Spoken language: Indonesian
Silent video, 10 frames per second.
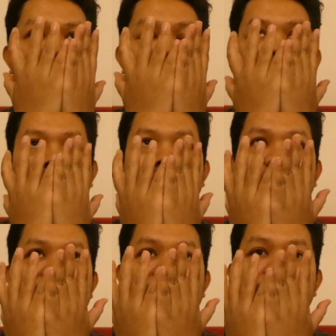saat
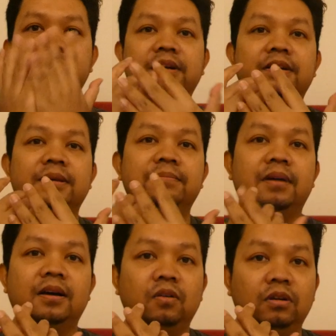dia
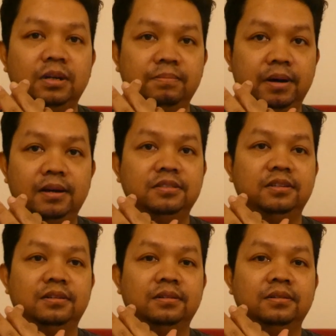menerima golden
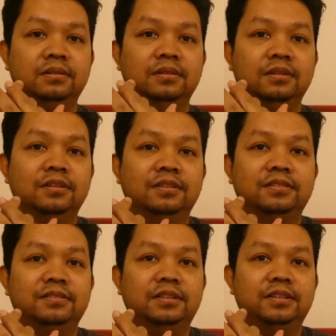buzzer
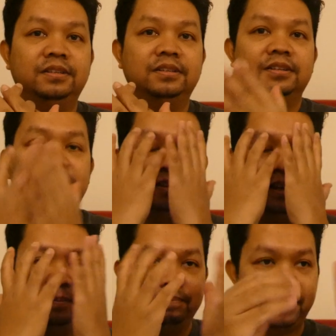jadi dia
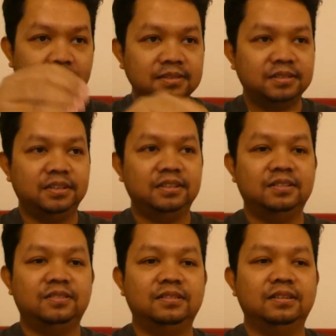lepas nih
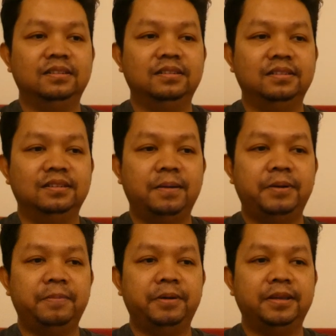eh,
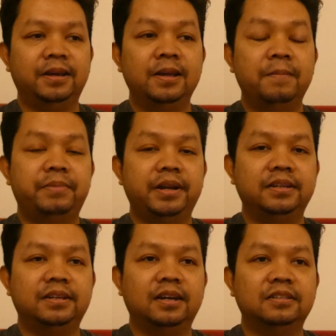apa namanya
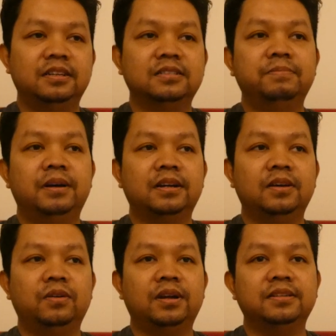predikat dia sebagai
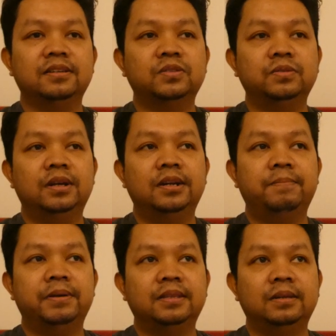orang yang sudah
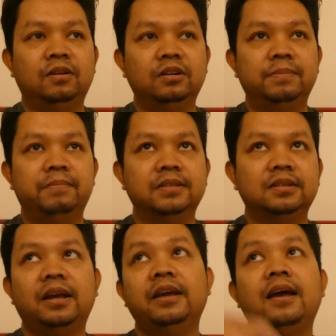dapetin golden
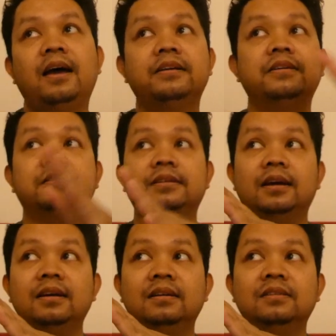buzzer eh
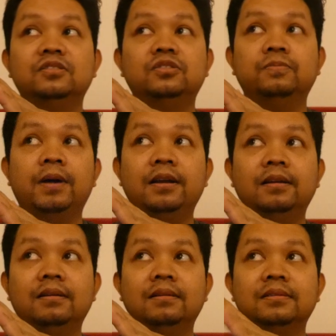akhirnya
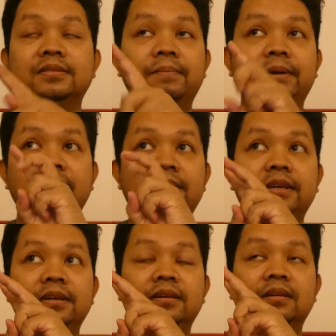cuma sampai
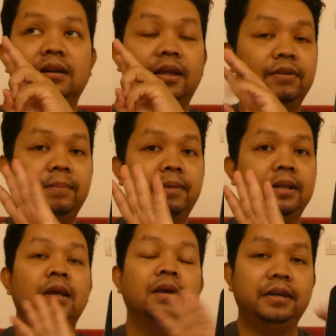di level
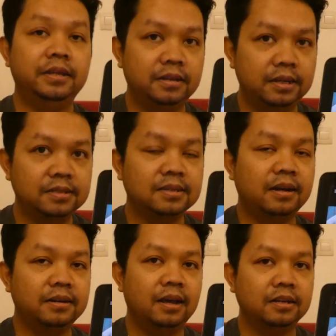4 ini
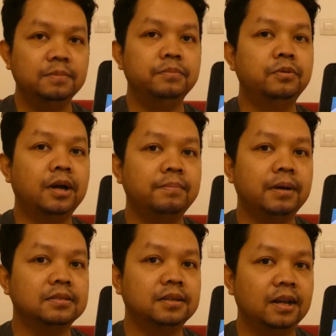sekali lagi bukan
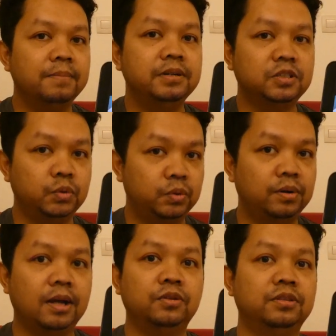masalah
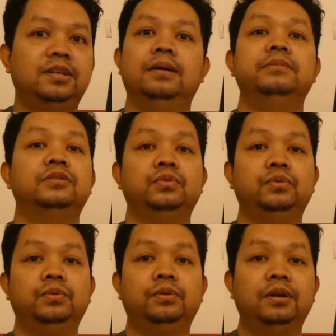bersyukur atau tidak
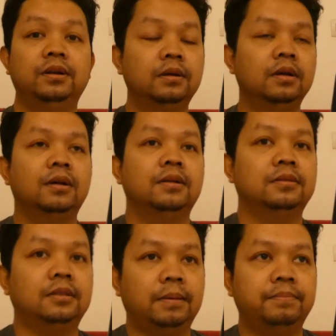bersyukur
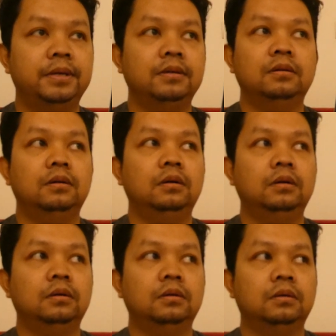tetapi
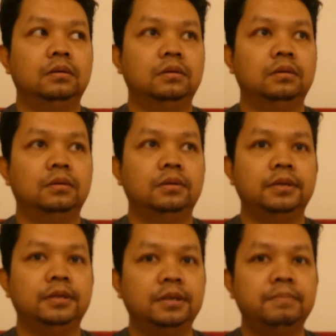eh,
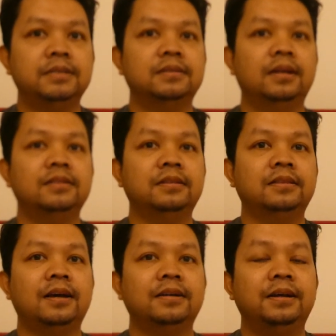ini masalah
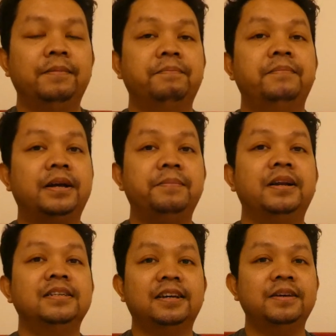tentang
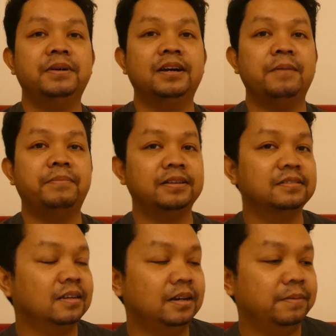bagaimana saya
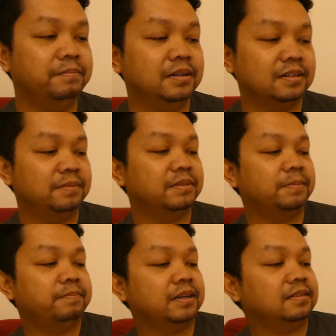mengapres eh,
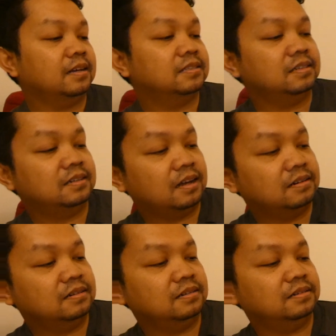menginterpretasikan
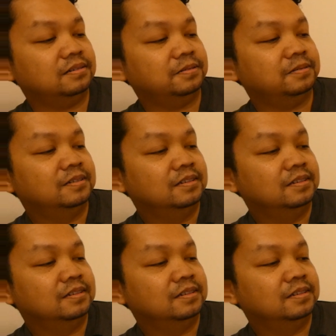eh,